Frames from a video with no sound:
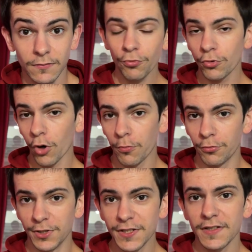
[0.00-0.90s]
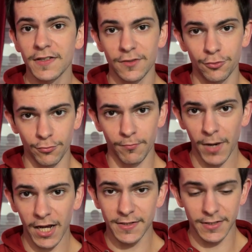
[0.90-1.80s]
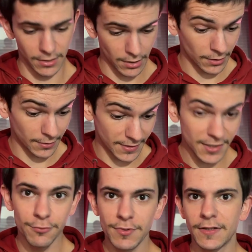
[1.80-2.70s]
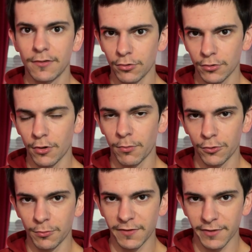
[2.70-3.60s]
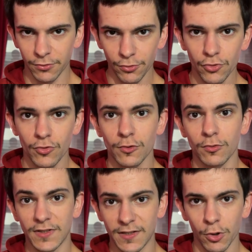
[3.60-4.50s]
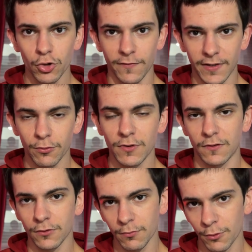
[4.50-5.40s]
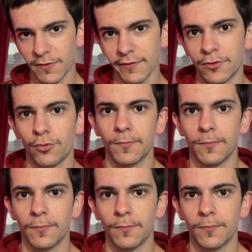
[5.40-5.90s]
Pour le grand public, c'est du mardi 18 octobre 2022 jusqu'au dimanche 23 octobre 2022.